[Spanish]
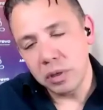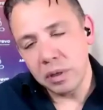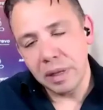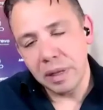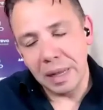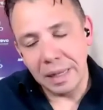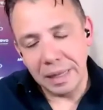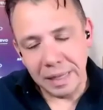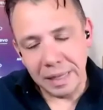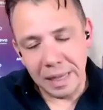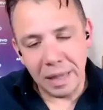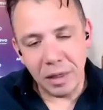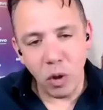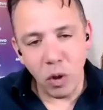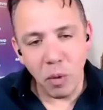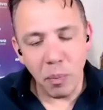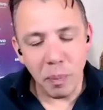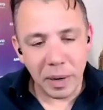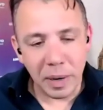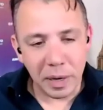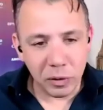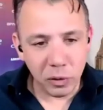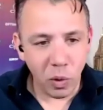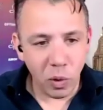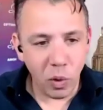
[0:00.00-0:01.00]
del día de hoy
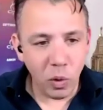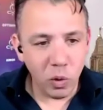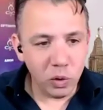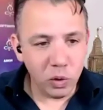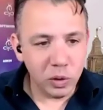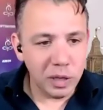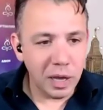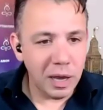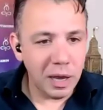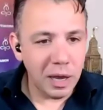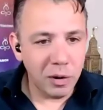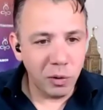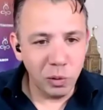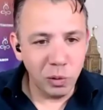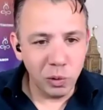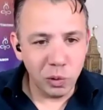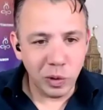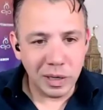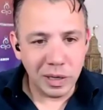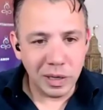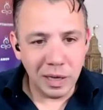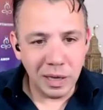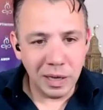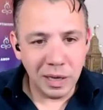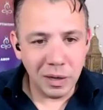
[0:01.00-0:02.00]
para todos ustedes,
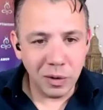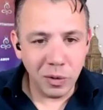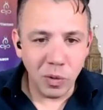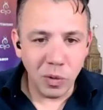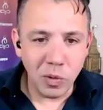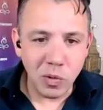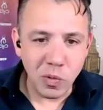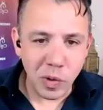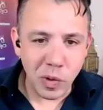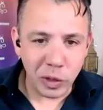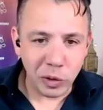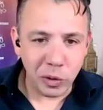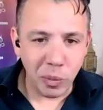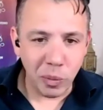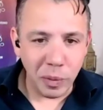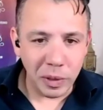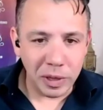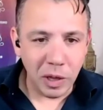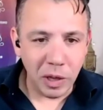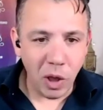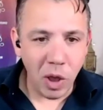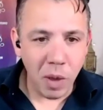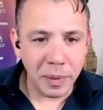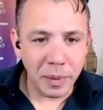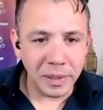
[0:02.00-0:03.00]
junto aquí con nuestro
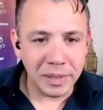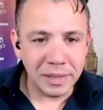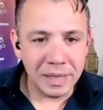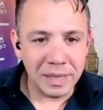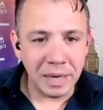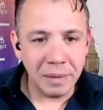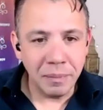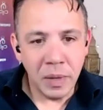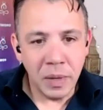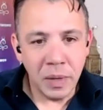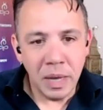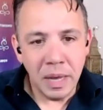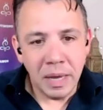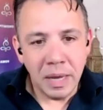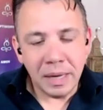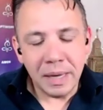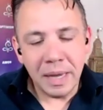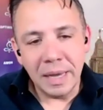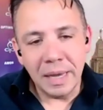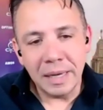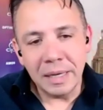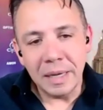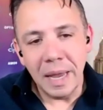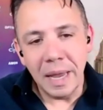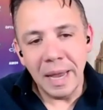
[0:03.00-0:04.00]
invitado especial,
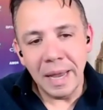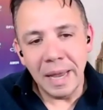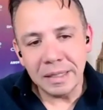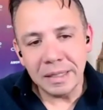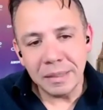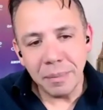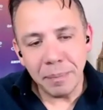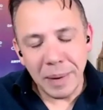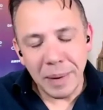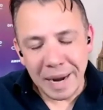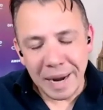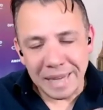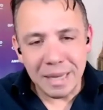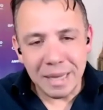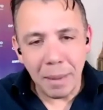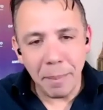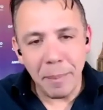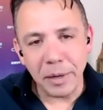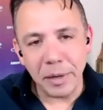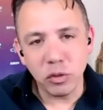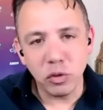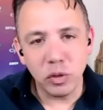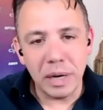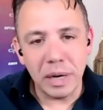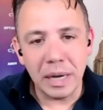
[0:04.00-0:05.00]
que es para esas
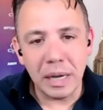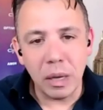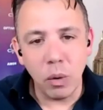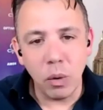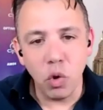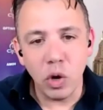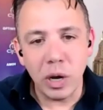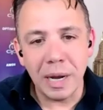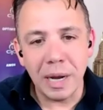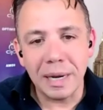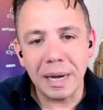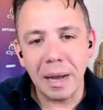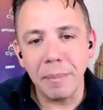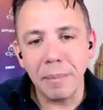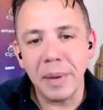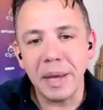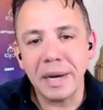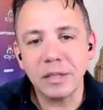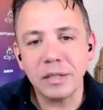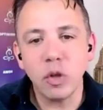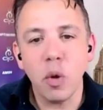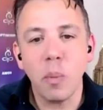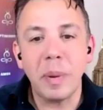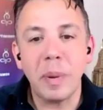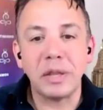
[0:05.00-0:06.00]
personas que buscan
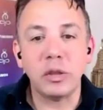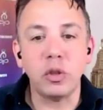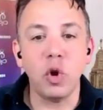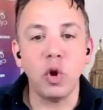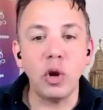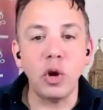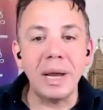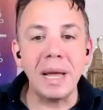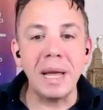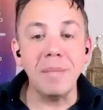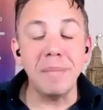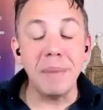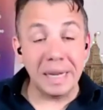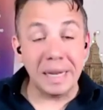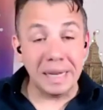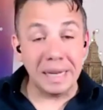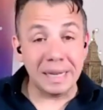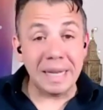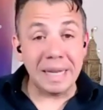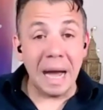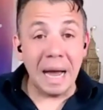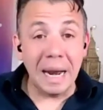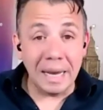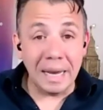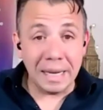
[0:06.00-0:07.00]
cambiar esos patrones
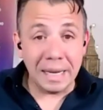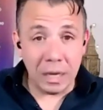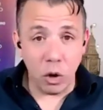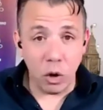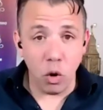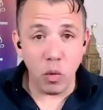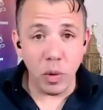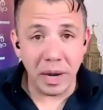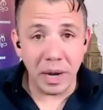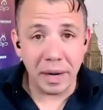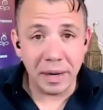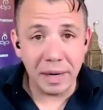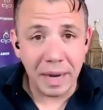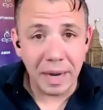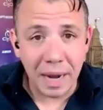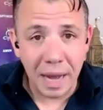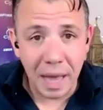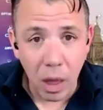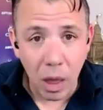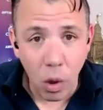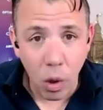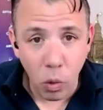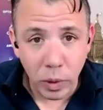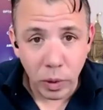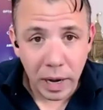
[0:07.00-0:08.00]
mentales que gobiernan
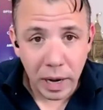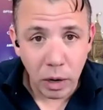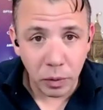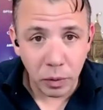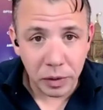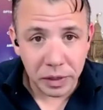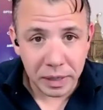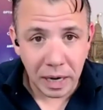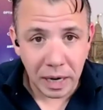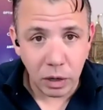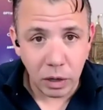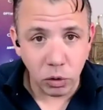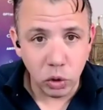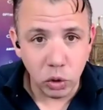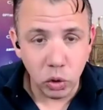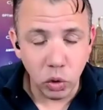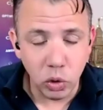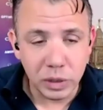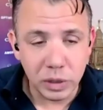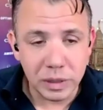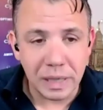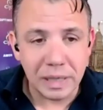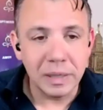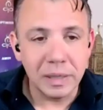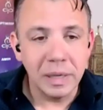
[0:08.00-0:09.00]
cada una de nuestras
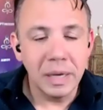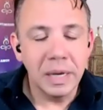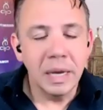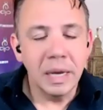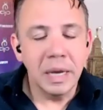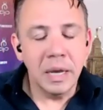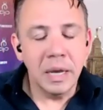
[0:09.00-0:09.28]
conductas.